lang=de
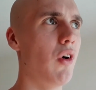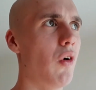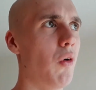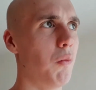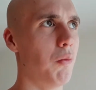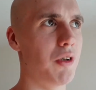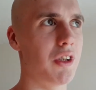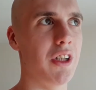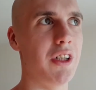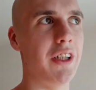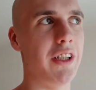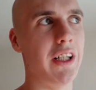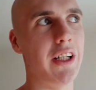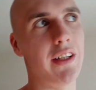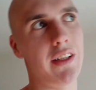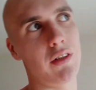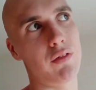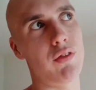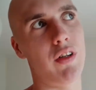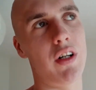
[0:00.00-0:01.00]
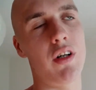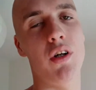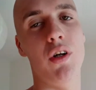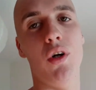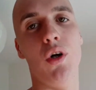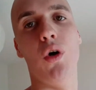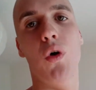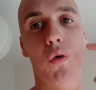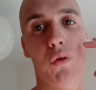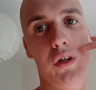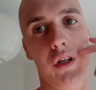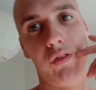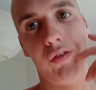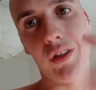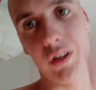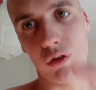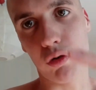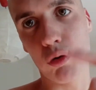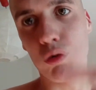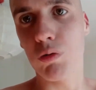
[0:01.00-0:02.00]
muss ja nicht jedem gefallen. Und ich
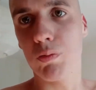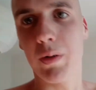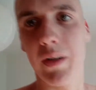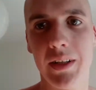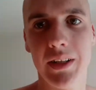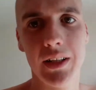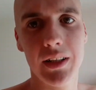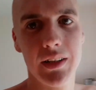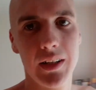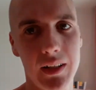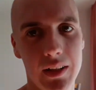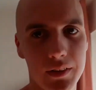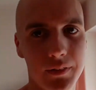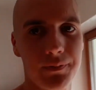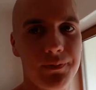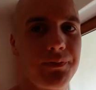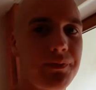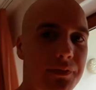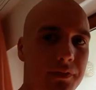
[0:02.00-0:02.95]
finde gut bei dir, Digga,